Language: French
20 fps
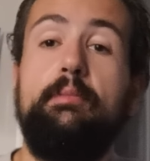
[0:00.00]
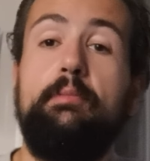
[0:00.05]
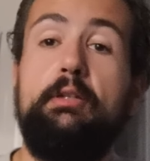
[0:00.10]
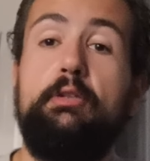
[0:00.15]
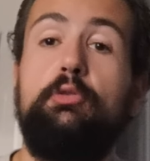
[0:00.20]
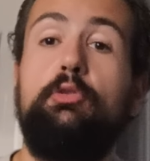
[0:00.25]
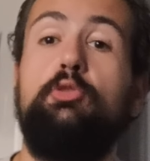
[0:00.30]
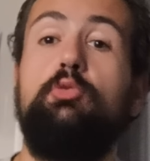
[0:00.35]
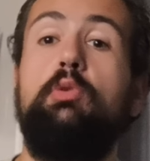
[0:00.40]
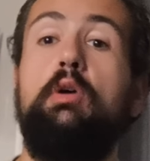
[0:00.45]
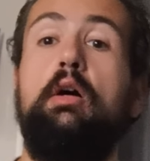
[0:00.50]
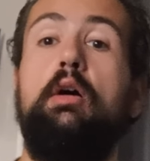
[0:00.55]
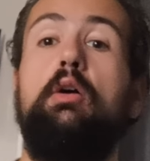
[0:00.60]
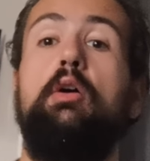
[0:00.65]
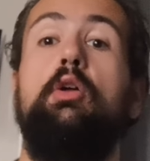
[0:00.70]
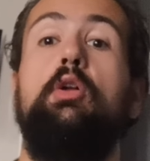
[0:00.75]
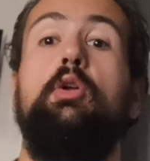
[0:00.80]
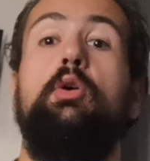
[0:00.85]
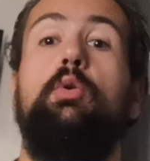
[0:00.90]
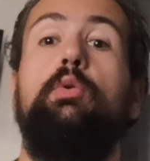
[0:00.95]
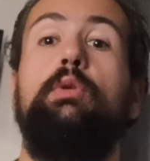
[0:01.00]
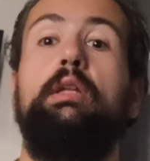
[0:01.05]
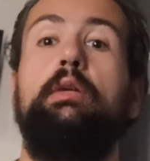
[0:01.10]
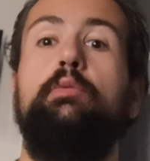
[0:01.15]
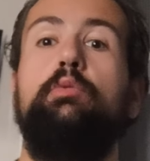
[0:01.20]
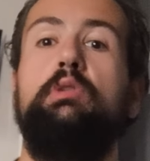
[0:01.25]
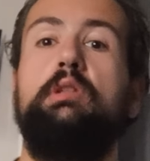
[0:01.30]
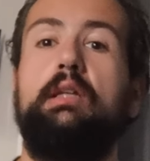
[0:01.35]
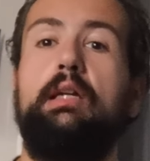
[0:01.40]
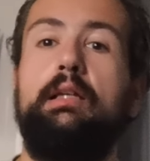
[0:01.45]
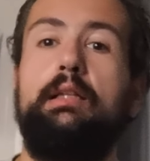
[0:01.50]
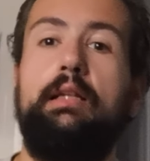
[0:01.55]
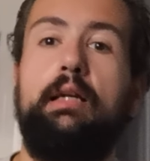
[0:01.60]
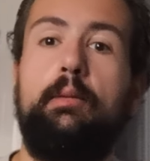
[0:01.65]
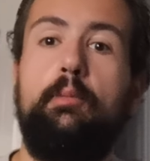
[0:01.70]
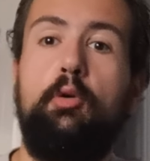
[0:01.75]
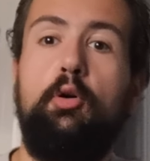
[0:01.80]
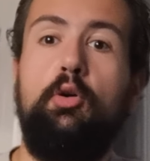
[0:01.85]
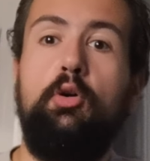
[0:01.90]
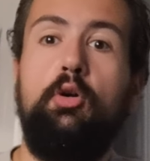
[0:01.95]
Mais ce soir, on a vu très
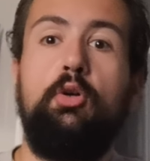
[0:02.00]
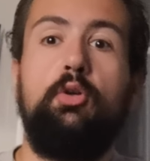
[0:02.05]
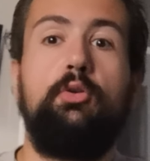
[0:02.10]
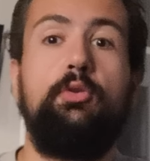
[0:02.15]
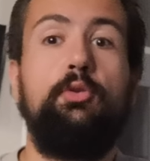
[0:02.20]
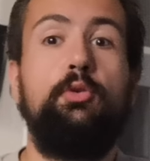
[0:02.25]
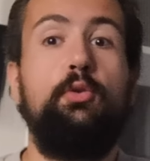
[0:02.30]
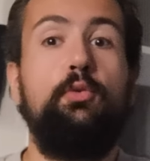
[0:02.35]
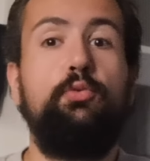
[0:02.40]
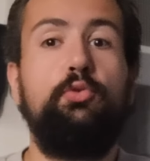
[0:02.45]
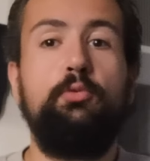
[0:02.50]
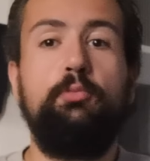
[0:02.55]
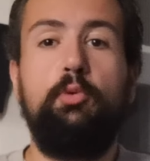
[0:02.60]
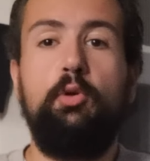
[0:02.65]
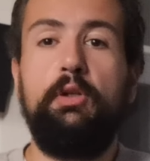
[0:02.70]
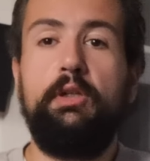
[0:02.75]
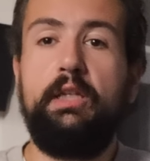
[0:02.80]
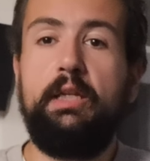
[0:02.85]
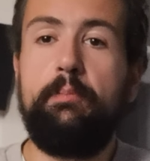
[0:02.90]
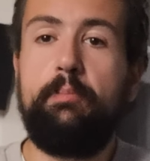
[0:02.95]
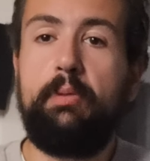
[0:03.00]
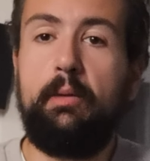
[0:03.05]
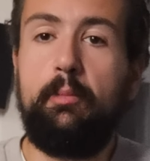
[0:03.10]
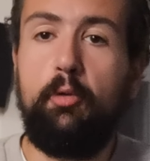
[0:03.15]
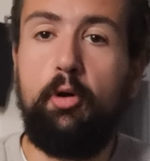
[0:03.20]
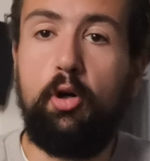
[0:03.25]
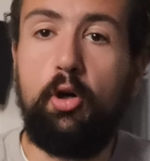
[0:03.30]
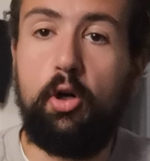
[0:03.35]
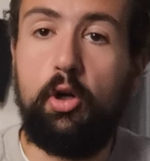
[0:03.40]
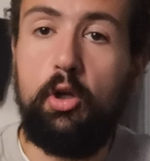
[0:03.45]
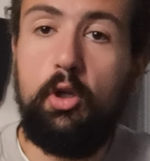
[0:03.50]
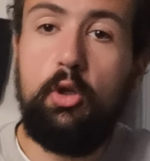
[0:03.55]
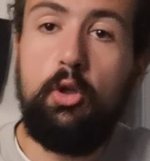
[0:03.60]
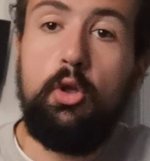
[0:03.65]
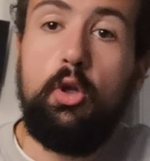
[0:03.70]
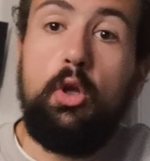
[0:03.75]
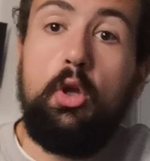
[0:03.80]
clairement que le football n'est pas mort.